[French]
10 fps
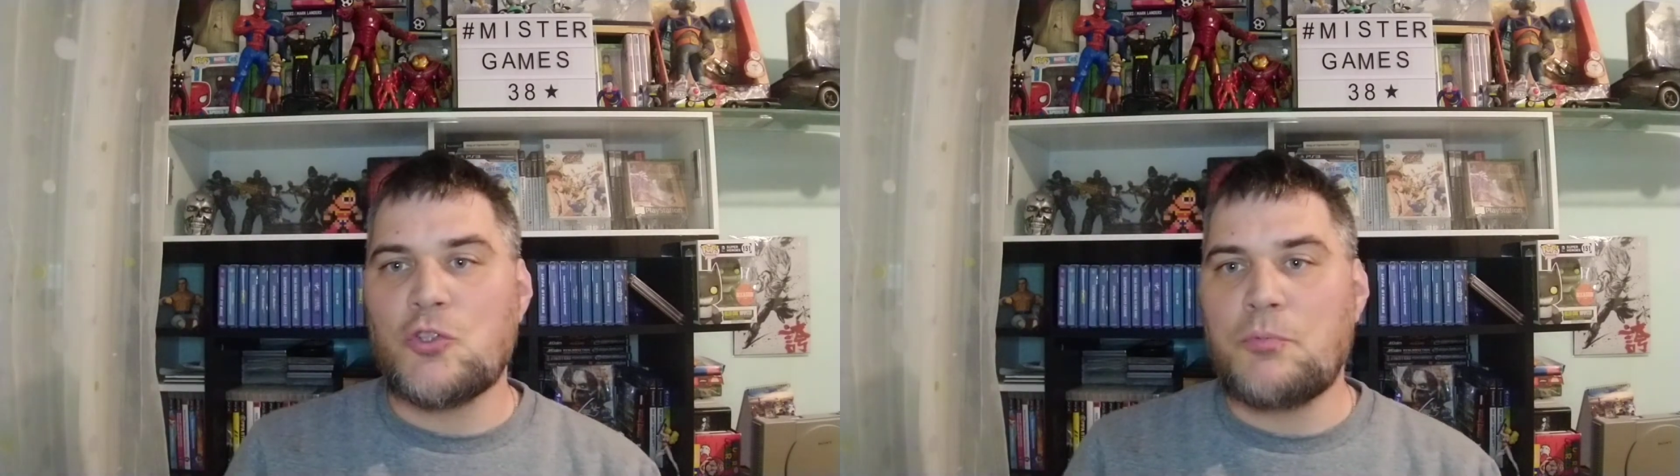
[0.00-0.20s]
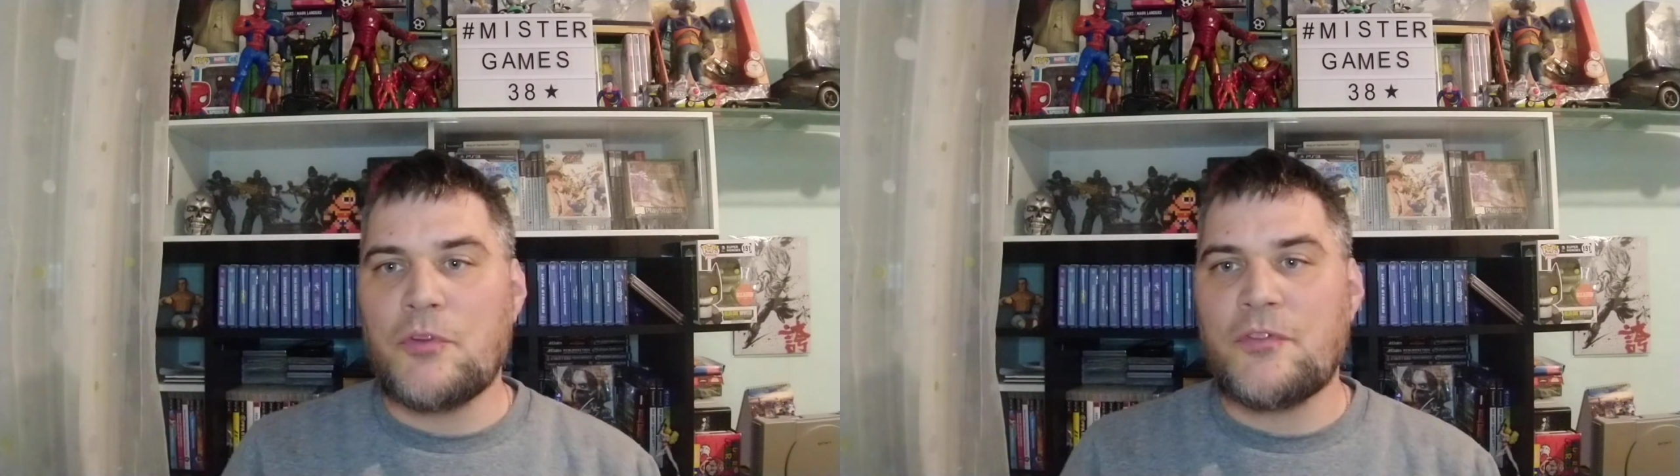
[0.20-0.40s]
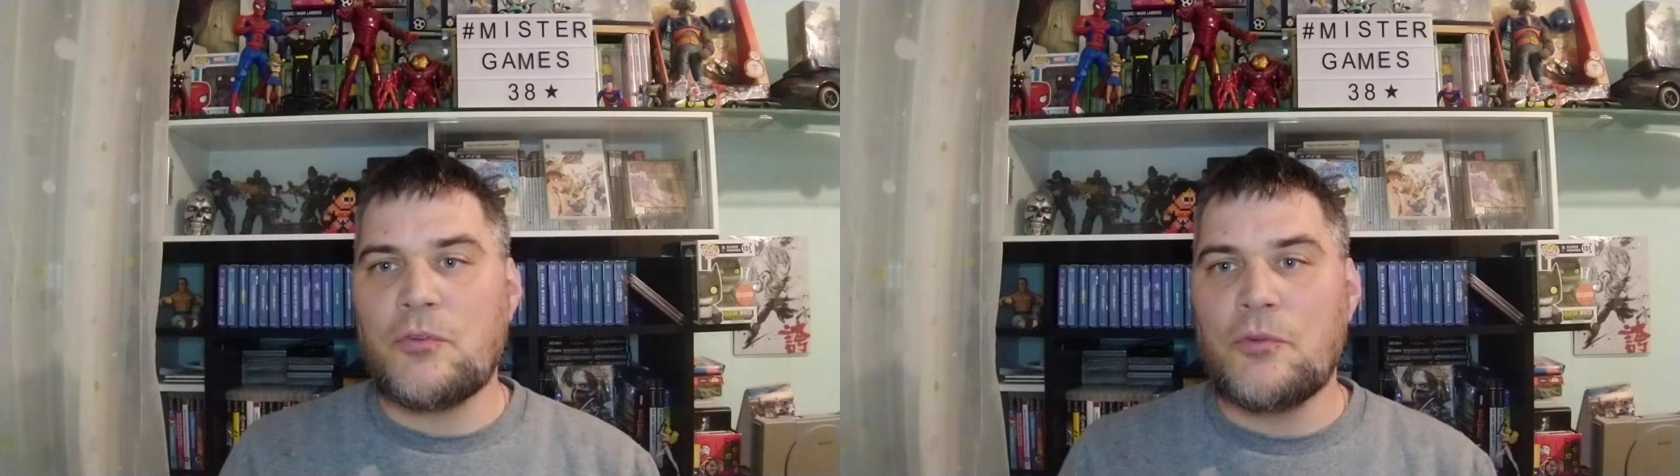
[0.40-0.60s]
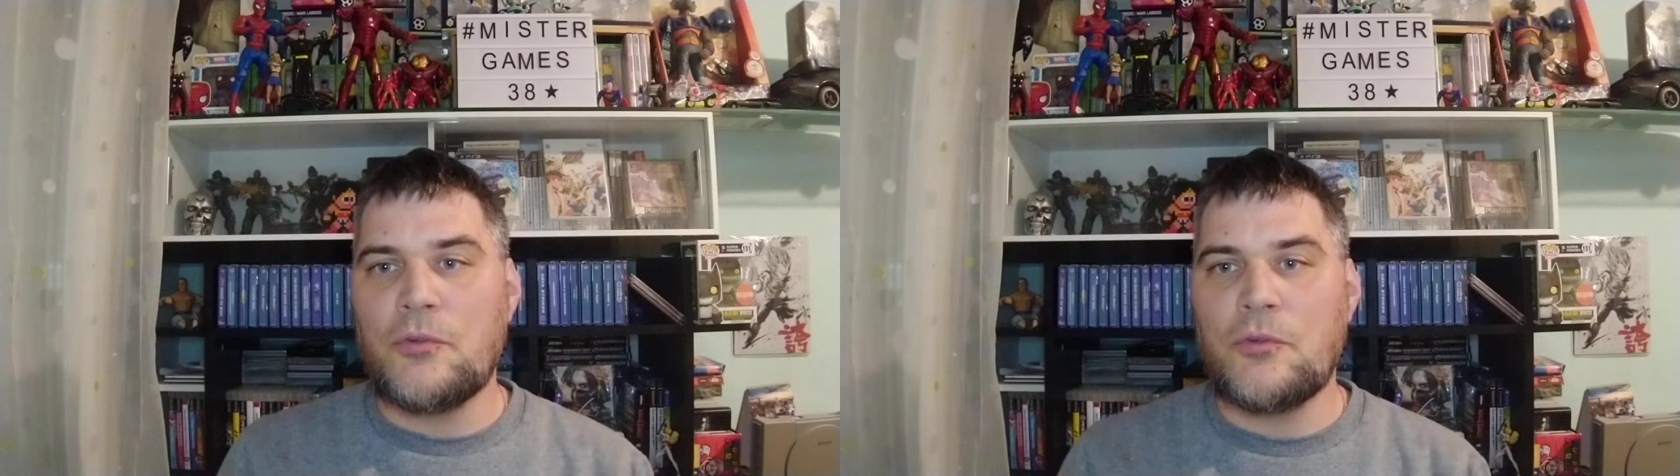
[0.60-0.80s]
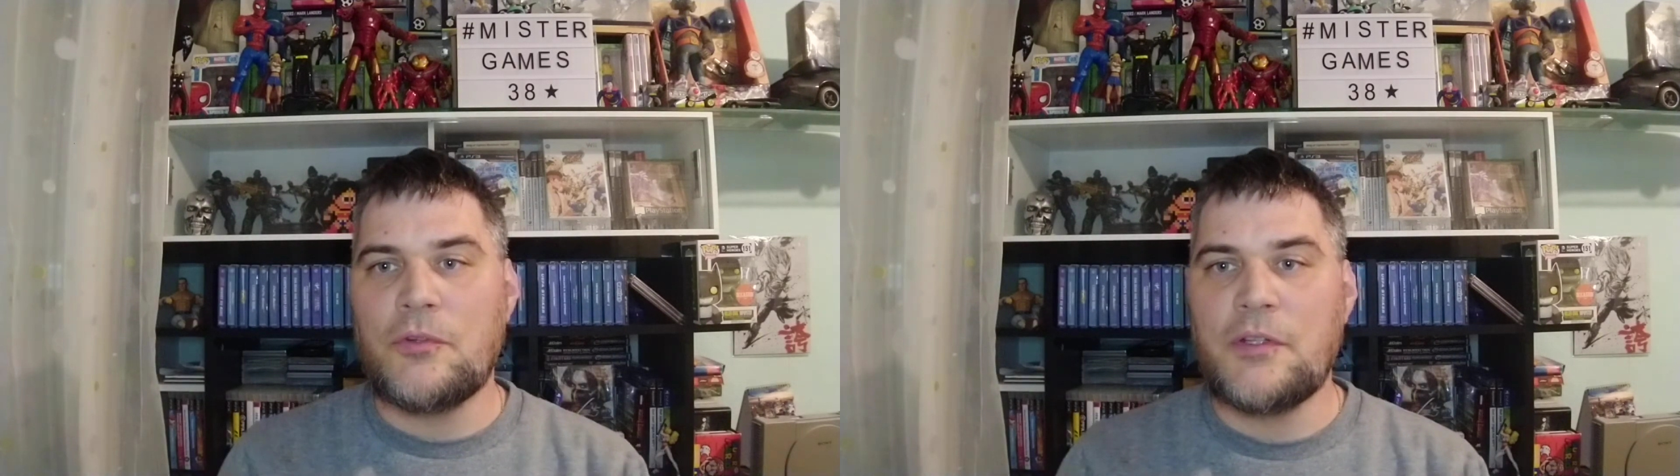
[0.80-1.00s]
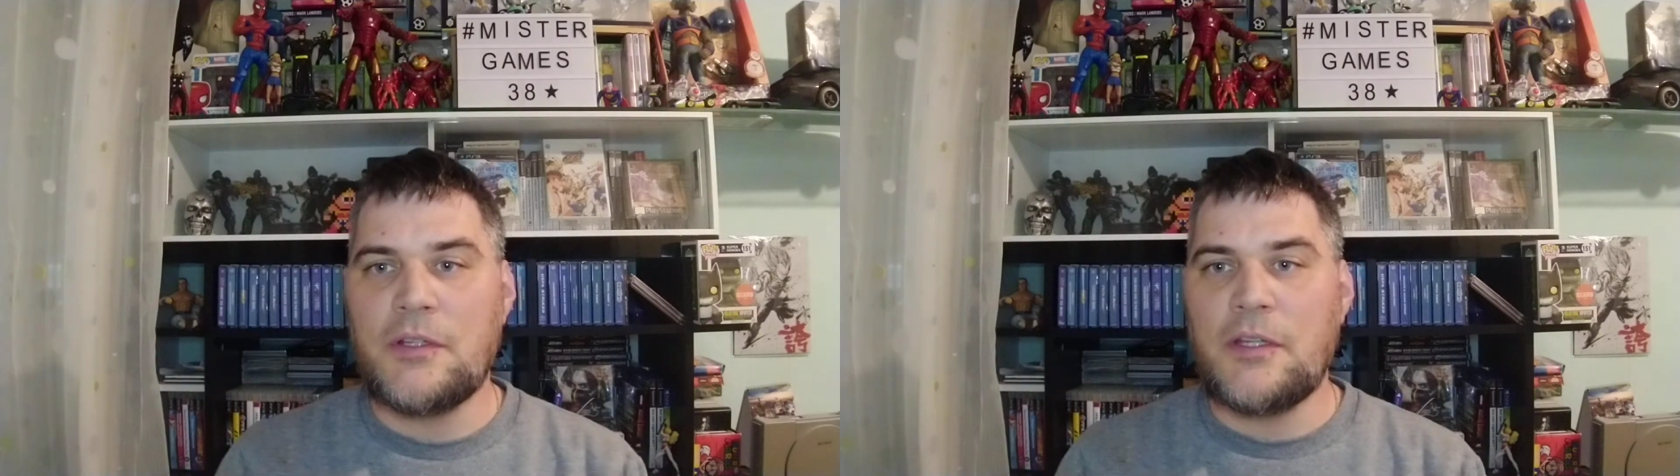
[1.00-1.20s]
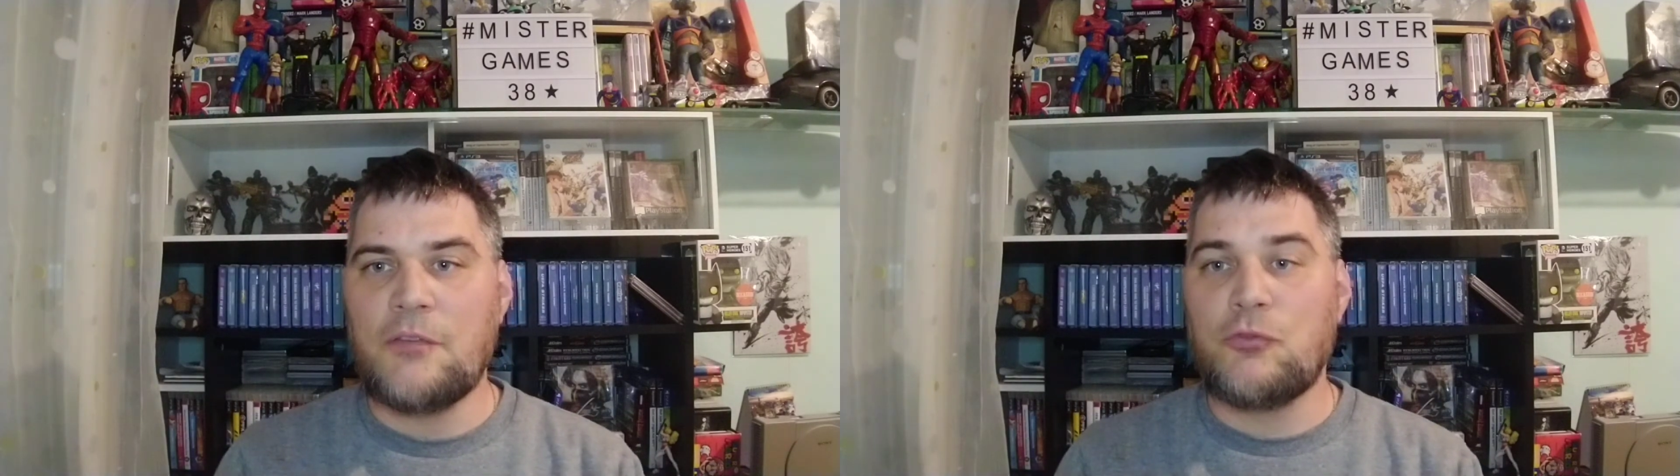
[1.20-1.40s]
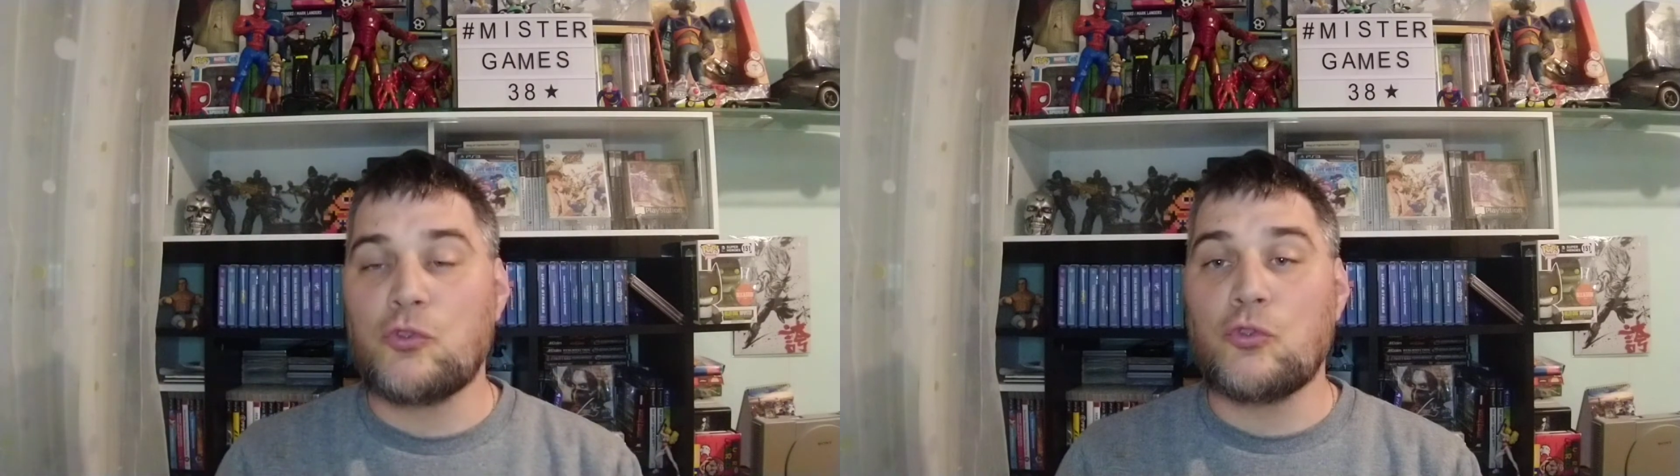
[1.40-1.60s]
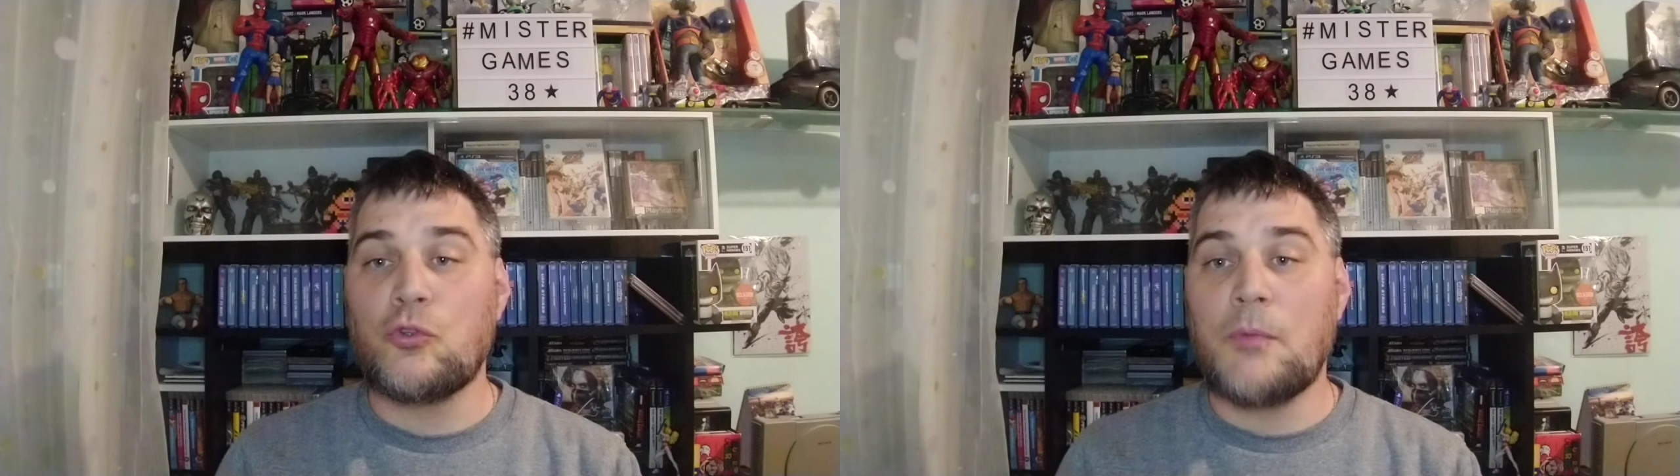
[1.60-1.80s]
Je poste des photos de,